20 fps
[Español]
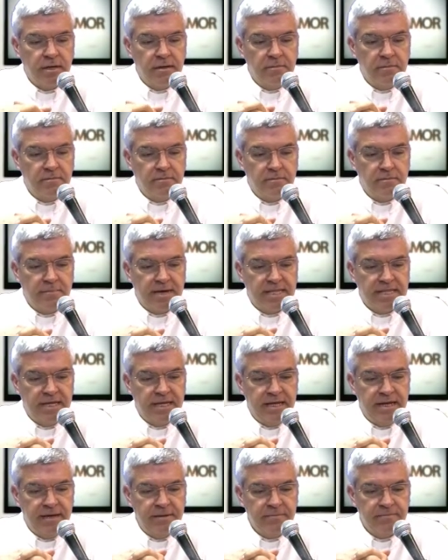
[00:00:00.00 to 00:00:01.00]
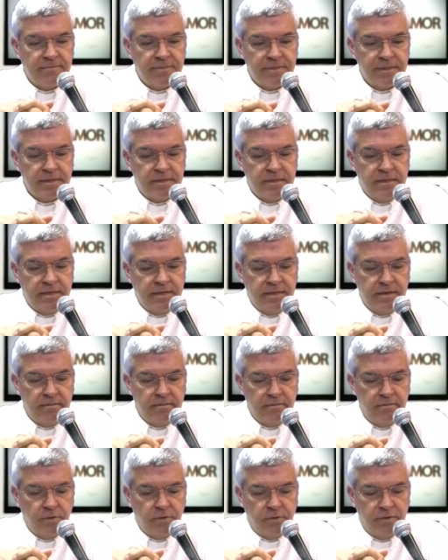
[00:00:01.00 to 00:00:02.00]
manera de
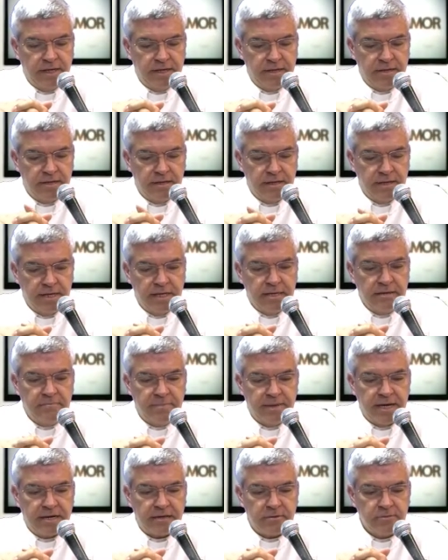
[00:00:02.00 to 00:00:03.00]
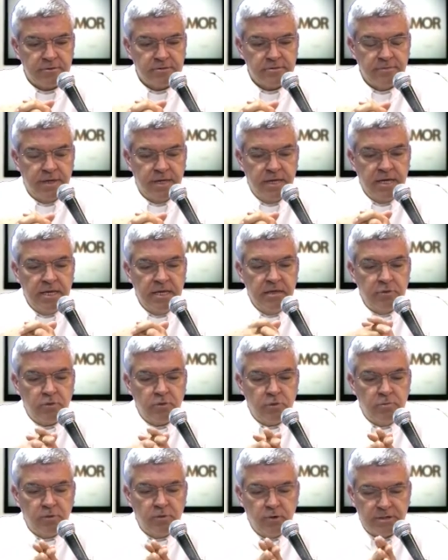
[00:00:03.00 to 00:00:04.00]
poder limpiarnos.
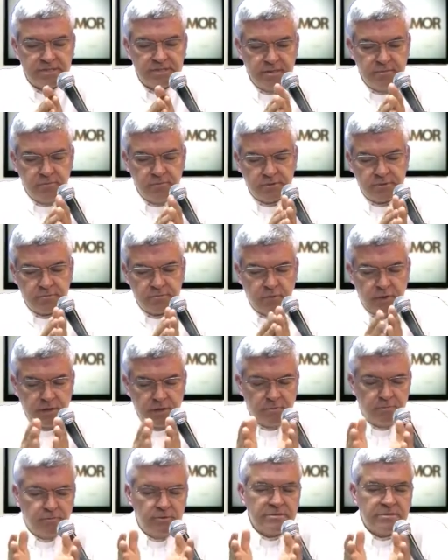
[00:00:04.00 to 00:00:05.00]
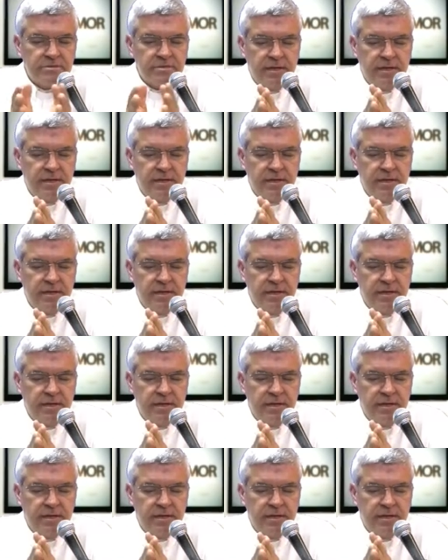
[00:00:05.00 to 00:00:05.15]
¿Cómo lo hacemos? Bueno, pues